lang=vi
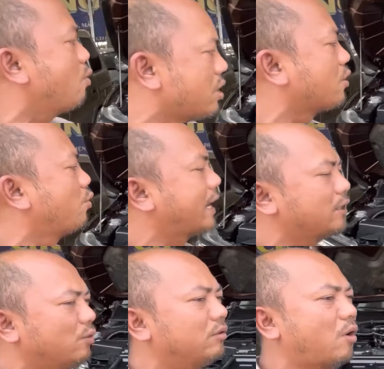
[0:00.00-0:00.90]
cũng được, ok
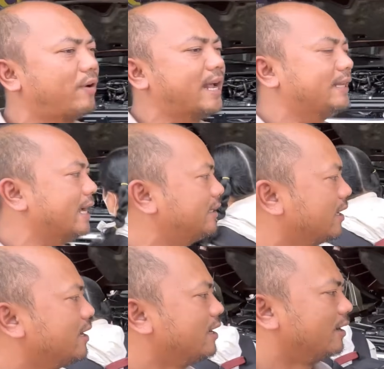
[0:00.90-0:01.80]
chứ, không vấn đề gì hết
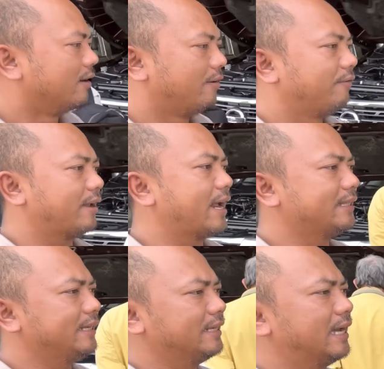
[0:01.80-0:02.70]
Và đây
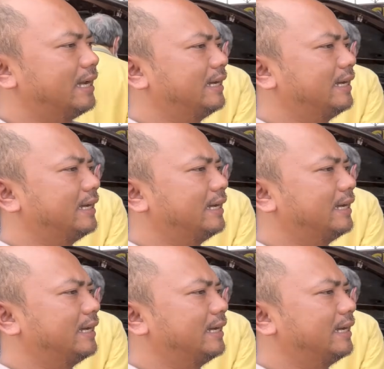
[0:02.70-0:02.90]
thì uh,